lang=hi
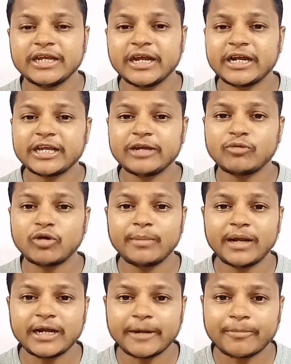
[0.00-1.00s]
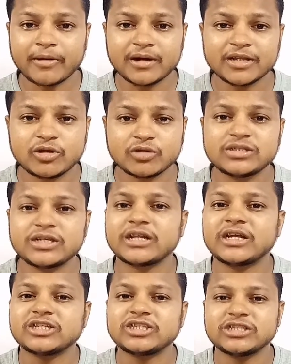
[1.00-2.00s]
यानी कि मोबाइल आप खरीदते हो
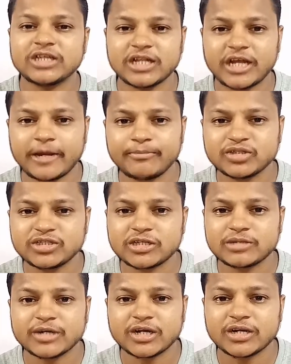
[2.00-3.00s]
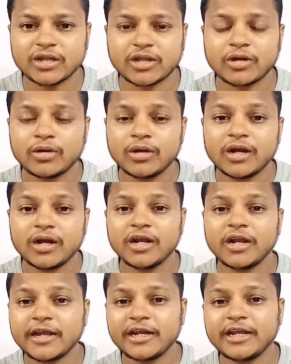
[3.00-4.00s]
ज़्यादा से ज़्यादा आप बजट में खरीदते हो
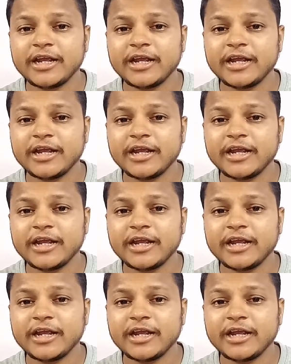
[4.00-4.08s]
लेकिन